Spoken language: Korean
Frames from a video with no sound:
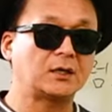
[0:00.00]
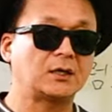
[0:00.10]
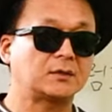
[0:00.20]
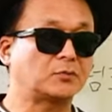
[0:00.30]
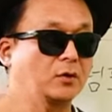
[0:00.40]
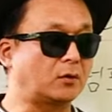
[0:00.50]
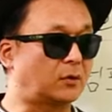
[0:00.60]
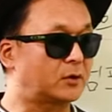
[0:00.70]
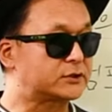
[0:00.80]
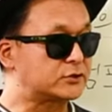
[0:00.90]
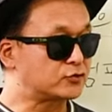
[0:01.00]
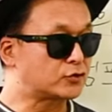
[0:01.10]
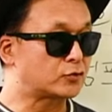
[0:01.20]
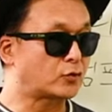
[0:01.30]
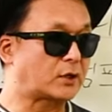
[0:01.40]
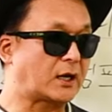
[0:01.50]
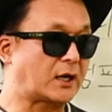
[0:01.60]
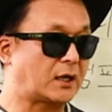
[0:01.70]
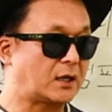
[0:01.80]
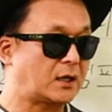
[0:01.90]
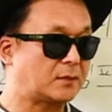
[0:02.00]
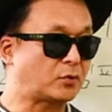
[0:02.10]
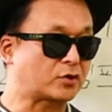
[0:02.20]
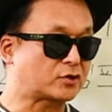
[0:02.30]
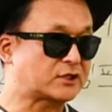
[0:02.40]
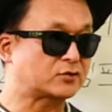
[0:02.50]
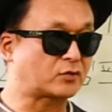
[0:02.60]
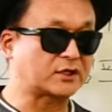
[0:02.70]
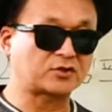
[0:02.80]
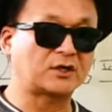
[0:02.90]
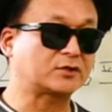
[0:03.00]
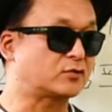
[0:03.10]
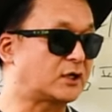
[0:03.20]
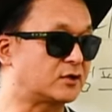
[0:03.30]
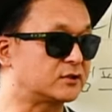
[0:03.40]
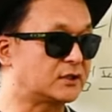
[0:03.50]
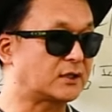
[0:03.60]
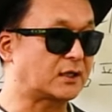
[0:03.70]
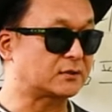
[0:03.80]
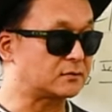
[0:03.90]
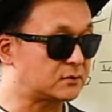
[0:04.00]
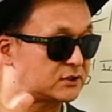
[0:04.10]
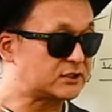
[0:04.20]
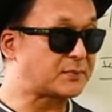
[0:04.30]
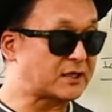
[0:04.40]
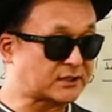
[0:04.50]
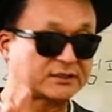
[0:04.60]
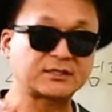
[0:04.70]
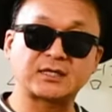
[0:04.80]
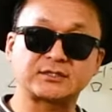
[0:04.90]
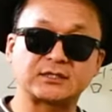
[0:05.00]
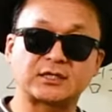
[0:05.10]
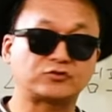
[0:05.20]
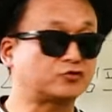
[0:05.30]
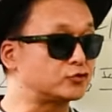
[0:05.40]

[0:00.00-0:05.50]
뭐 충청도나 뭐 경상도나 전라도나 이런 데다가 지방자치단체에다 주는